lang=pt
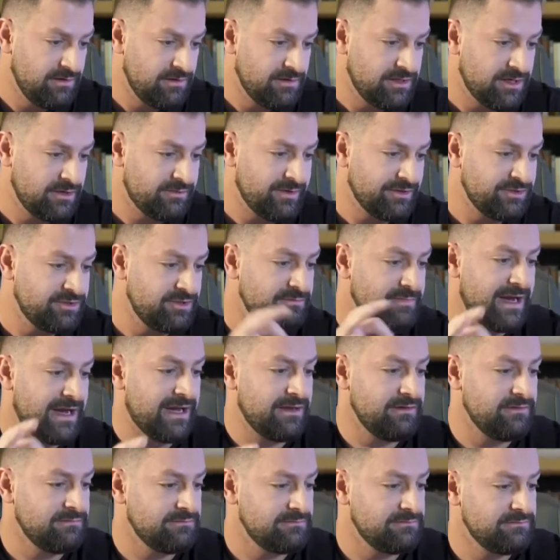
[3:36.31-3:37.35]
dia 4 de
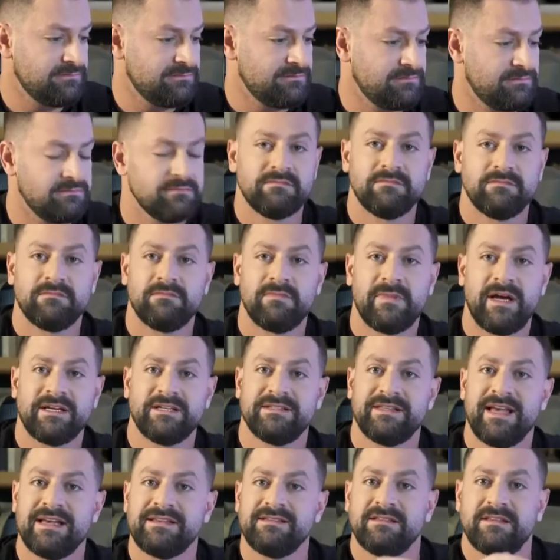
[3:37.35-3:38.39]
maio, às
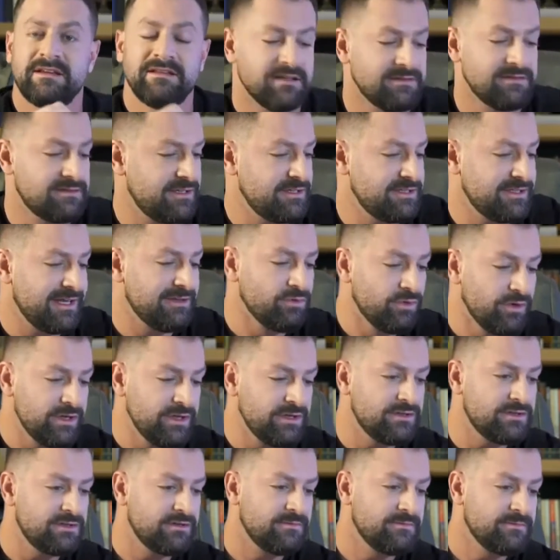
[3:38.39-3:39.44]
10h36 da
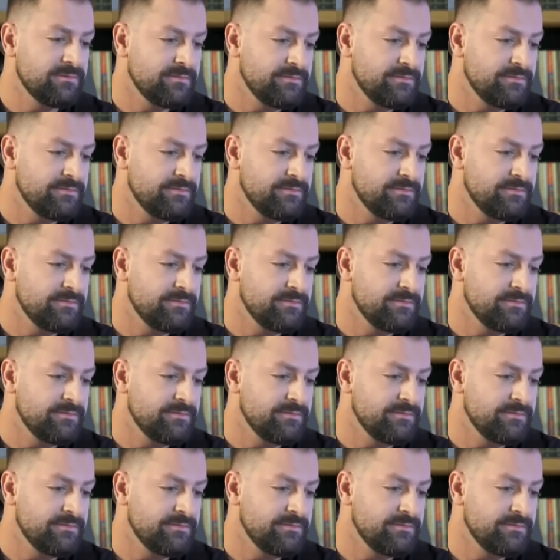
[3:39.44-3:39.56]
noite,